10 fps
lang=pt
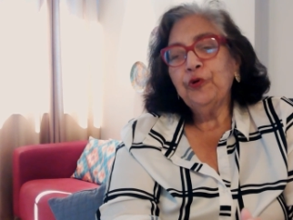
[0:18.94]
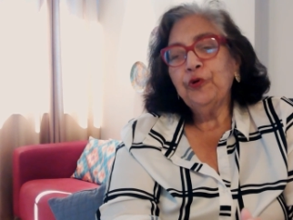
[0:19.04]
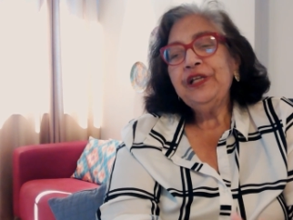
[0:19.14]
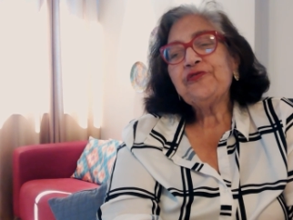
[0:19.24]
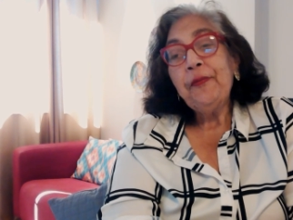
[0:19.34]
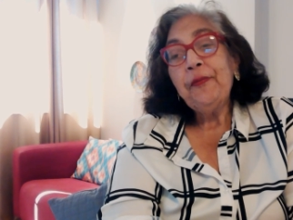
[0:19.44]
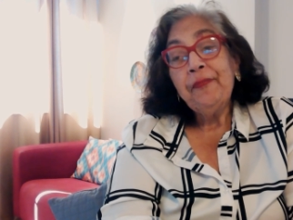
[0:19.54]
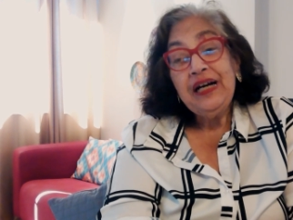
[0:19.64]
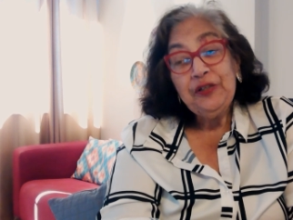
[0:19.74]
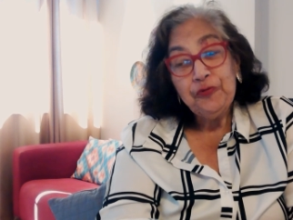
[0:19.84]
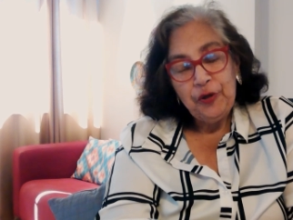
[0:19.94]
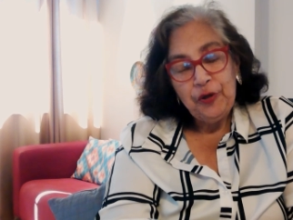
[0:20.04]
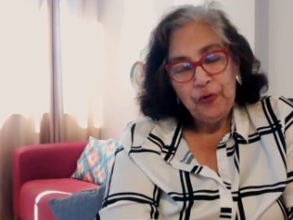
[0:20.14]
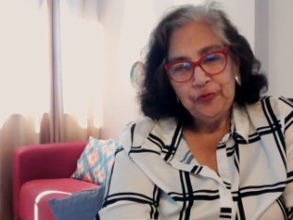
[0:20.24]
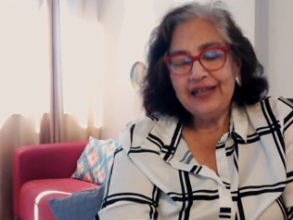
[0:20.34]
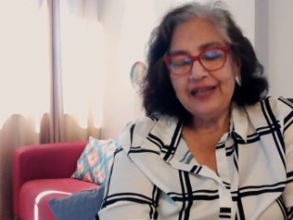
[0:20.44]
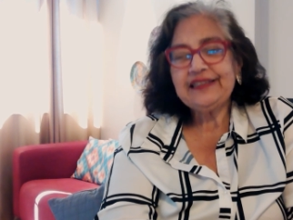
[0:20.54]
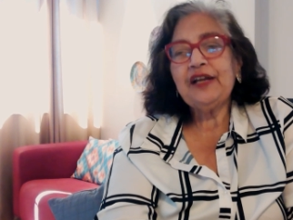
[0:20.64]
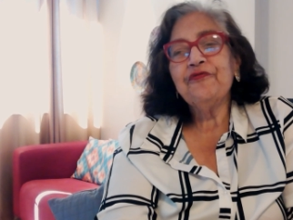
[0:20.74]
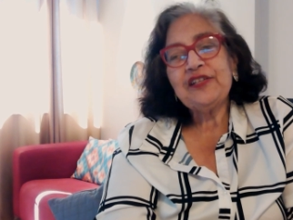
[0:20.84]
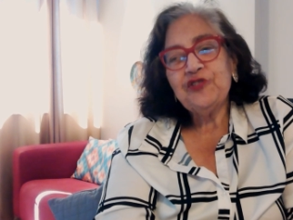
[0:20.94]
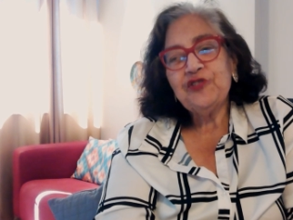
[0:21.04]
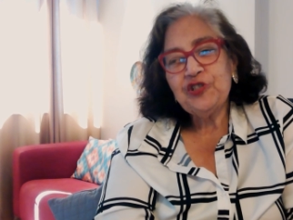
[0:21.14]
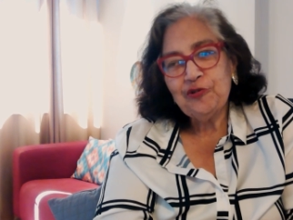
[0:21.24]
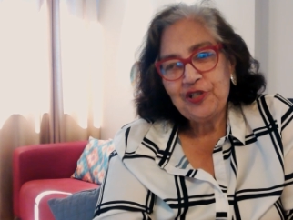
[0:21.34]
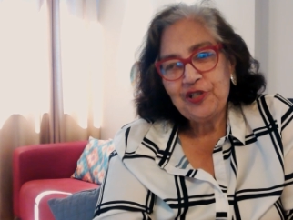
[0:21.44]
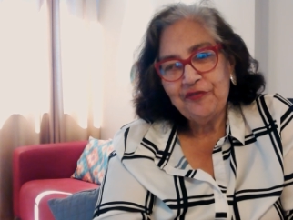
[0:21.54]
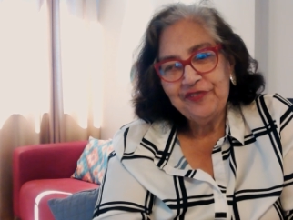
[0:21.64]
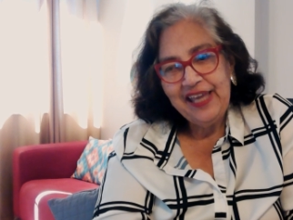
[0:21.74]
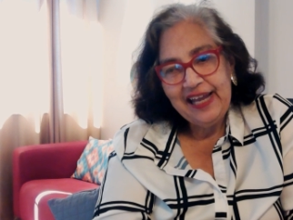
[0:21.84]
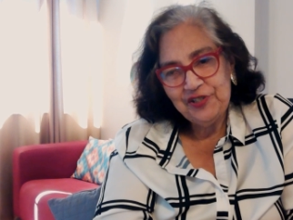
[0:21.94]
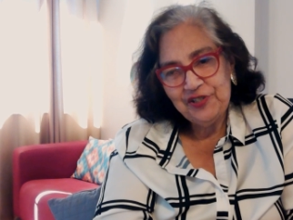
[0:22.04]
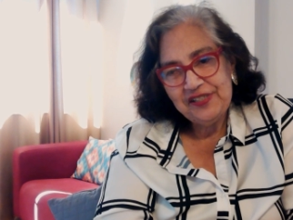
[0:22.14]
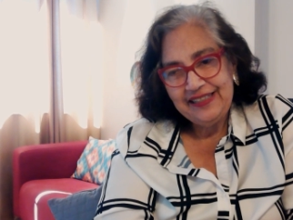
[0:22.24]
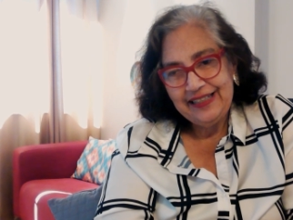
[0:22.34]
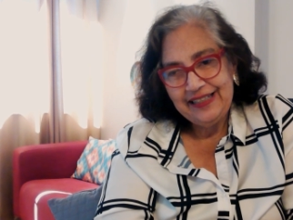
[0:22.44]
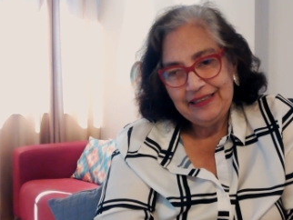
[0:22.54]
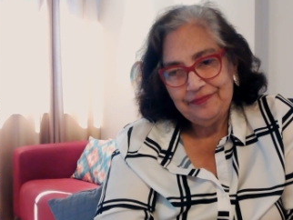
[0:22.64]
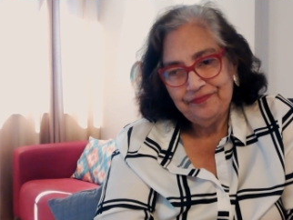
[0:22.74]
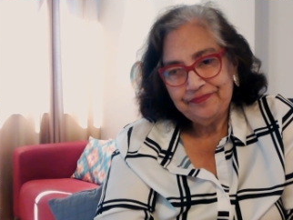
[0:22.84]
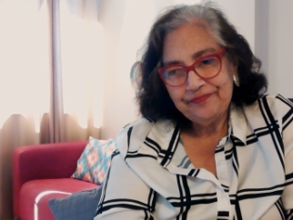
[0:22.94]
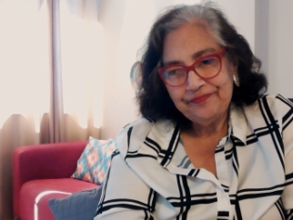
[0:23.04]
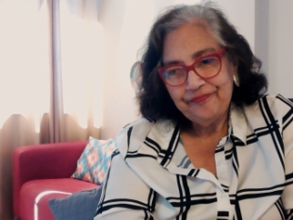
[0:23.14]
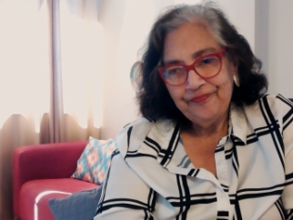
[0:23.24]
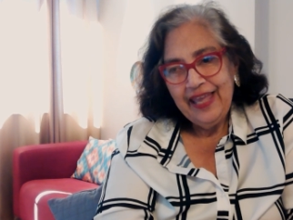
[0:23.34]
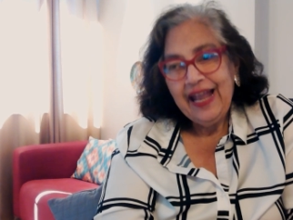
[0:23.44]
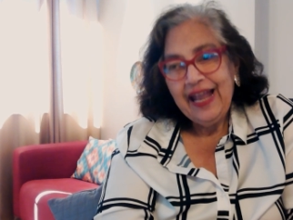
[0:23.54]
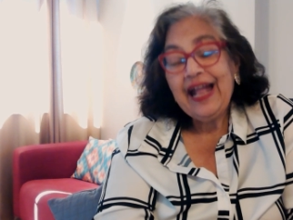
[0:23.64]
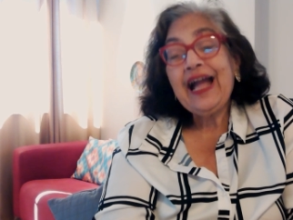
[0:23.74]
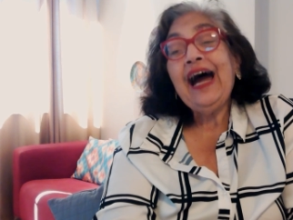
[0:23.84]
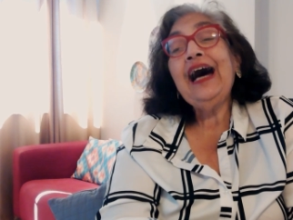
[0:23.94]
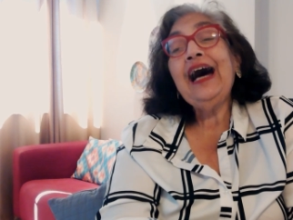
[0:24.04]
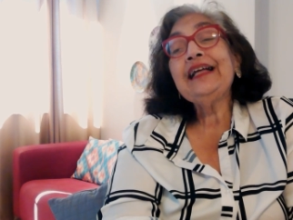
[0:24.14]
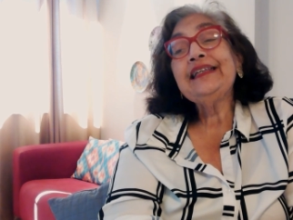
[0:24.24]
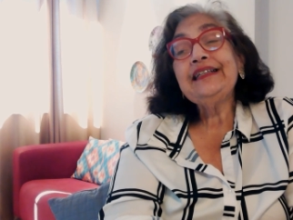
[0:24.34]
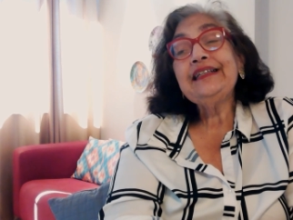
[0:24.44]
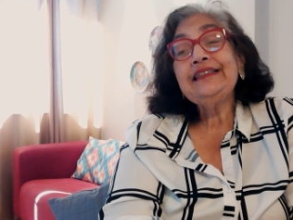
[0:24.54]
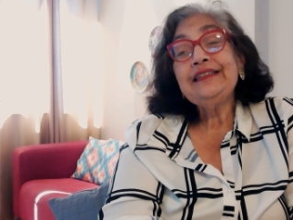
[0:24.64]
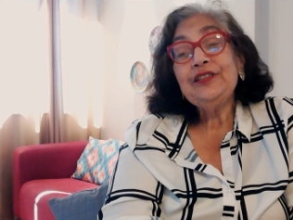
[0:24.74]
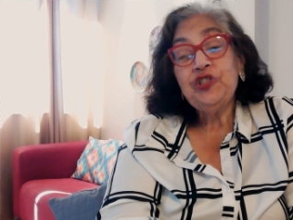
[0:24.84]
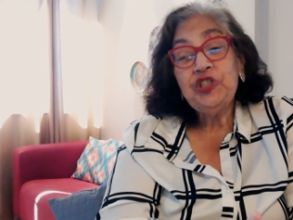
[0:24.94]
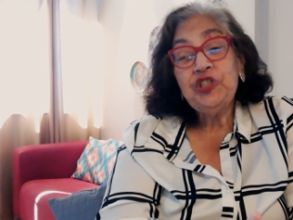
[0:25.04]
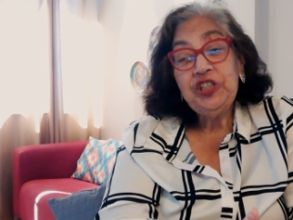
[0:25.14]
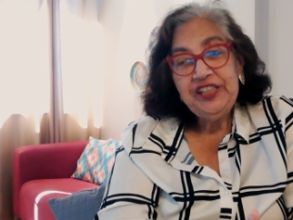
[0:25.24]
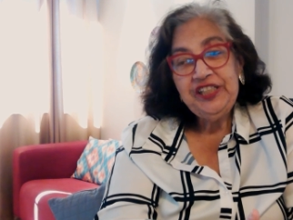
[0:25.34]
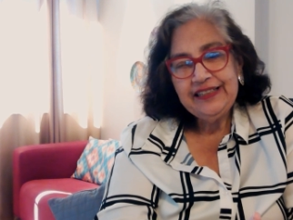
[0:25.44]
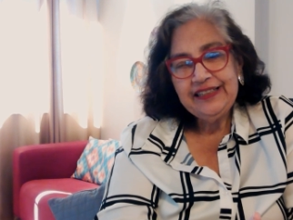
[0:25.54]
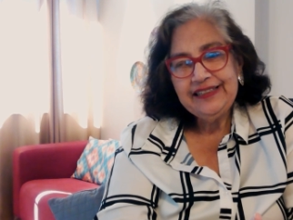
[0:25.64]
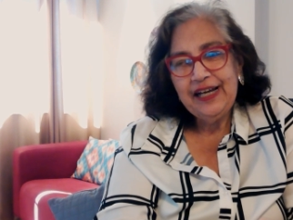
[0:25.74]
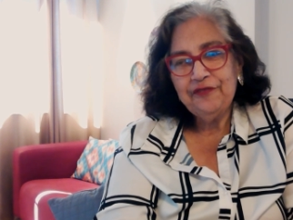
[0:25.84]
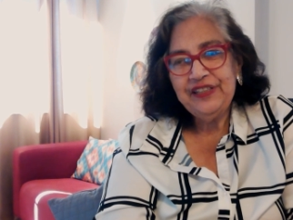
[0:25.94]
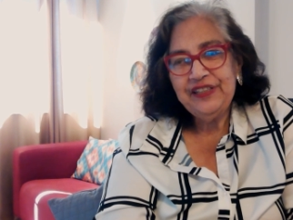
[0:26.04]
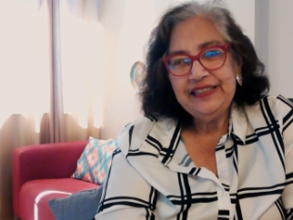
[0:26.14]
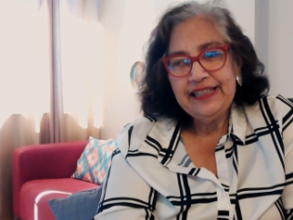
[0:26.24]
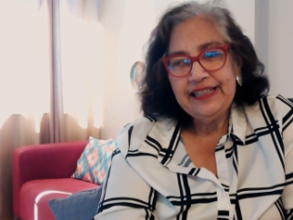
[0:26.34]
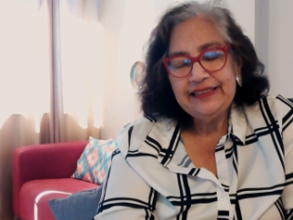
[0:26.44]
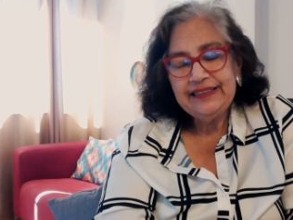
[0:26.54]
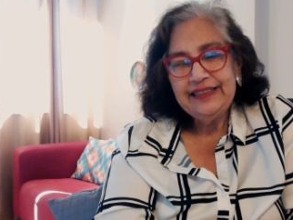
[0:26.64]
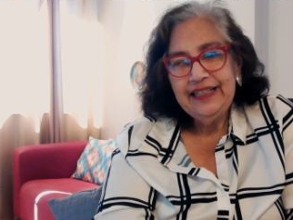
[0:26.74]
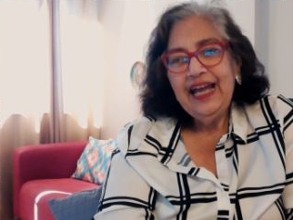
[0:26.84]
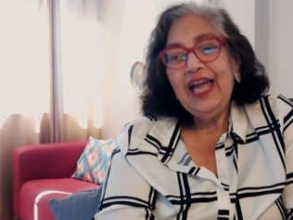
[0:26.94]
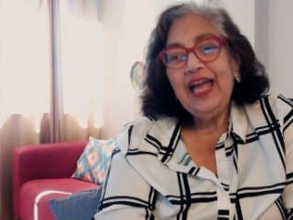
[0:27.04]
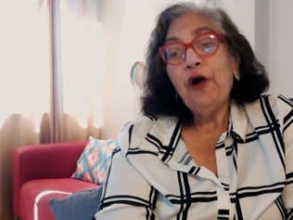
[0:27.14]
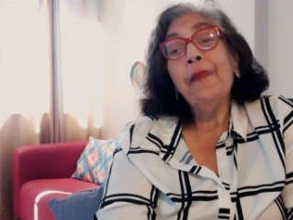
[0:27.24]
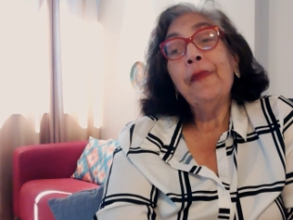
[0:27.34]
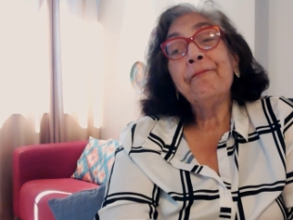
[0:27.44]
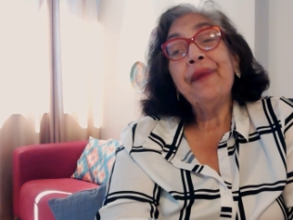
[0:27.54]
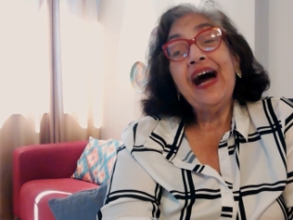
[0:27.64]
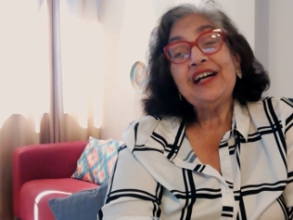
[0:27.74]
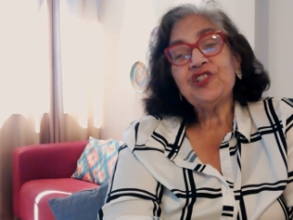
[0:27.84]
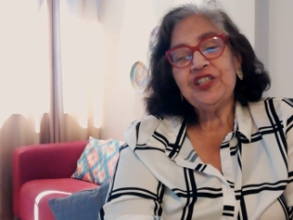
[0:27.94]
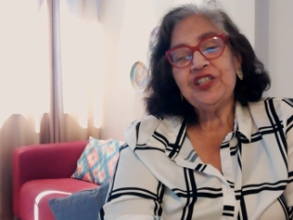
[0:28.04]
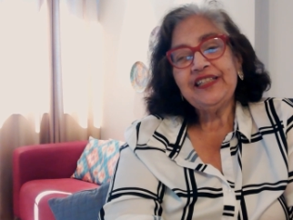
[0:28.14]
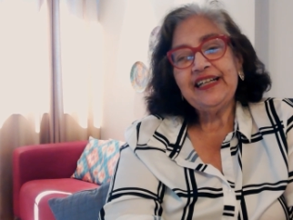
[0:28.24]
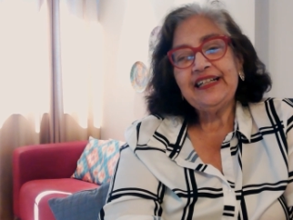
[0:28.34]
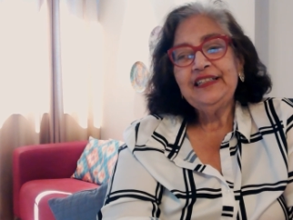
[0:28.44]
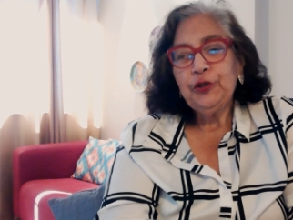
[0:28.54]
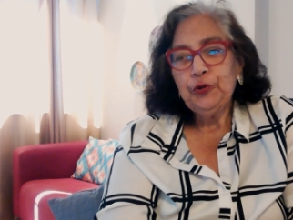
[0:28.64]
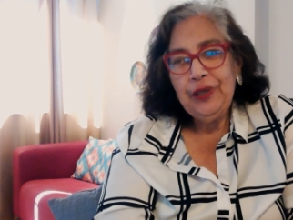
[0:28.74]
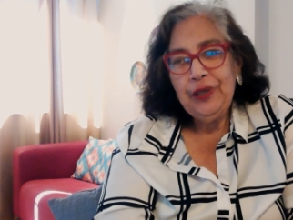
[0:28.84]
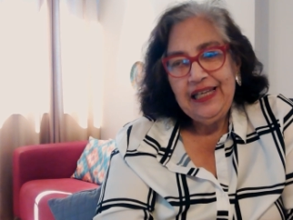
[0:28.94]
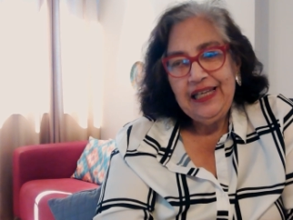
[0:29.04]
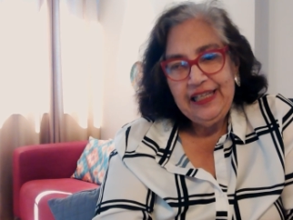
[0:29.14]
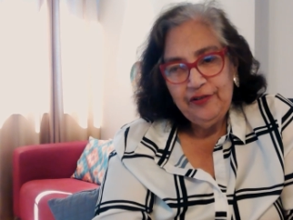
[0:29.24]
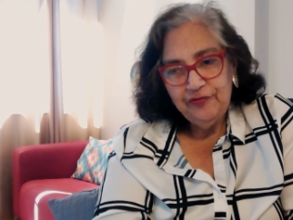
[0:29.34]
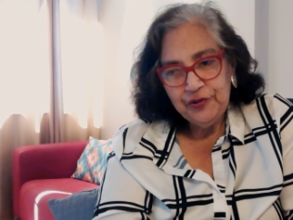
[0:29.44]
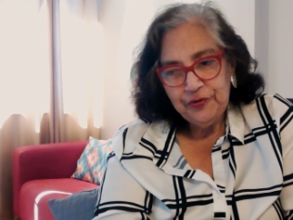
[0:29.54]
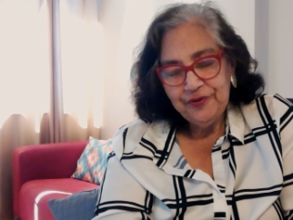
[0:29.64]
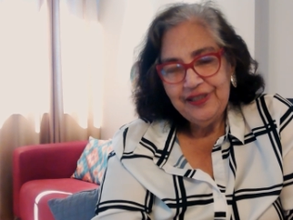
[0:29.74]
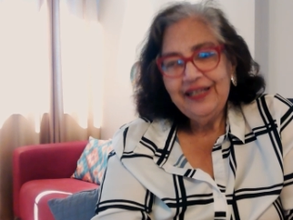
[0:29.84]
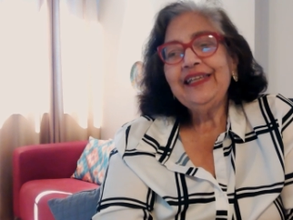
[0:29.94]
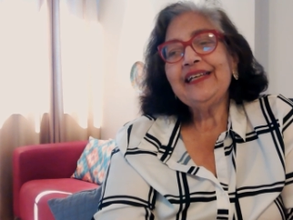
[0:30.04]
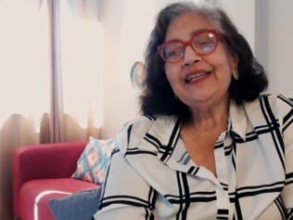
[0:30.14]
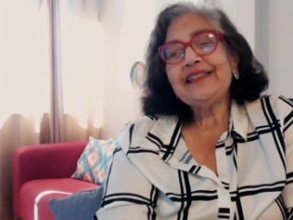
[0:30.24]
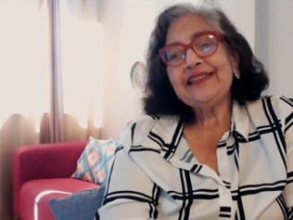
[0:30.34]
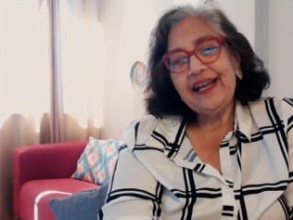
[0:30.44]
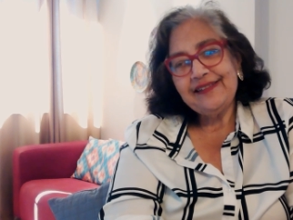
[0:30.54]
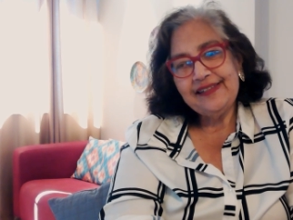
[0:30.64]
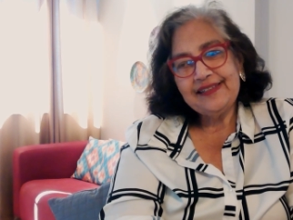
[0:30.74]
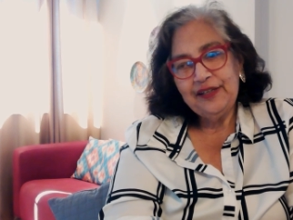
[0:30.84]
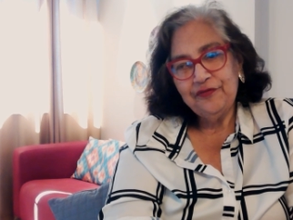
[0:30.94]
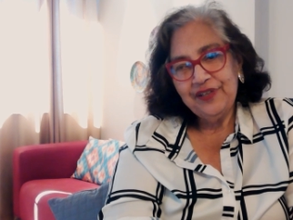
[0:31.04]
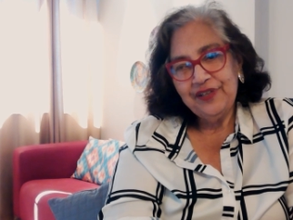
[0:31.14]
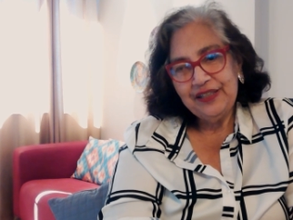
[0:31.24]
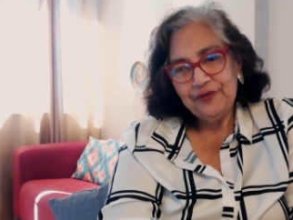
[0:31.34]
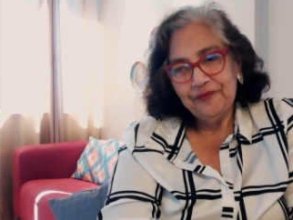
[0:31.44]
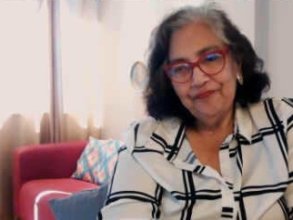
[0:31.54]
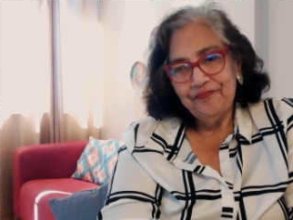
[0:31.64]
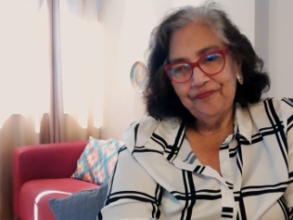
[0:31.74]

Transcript: Por isso, Emmanuel, através de Chico Xavier, dizia: cada dia da vida é uma página do livro que estás escrevendo.